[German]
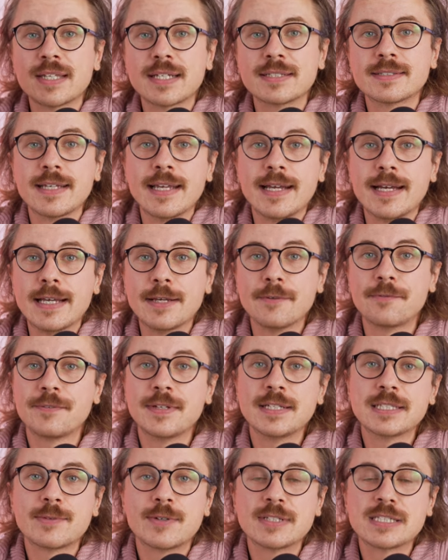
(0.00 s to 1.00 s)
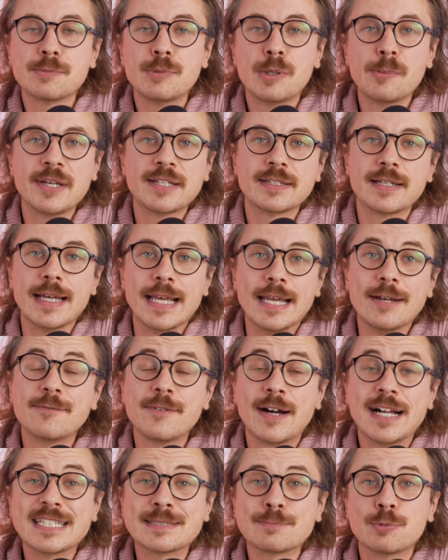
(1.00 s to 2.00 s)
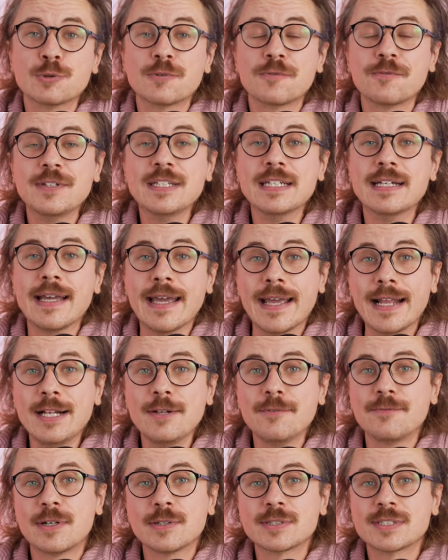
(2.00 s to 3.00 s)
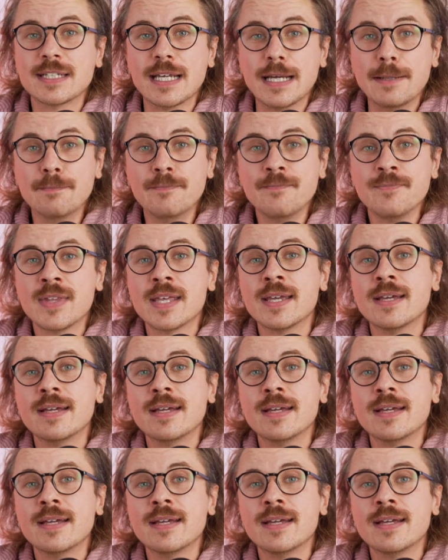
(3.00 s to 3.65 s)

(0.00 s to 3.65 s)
das RF 24mm f1.4 LVCM,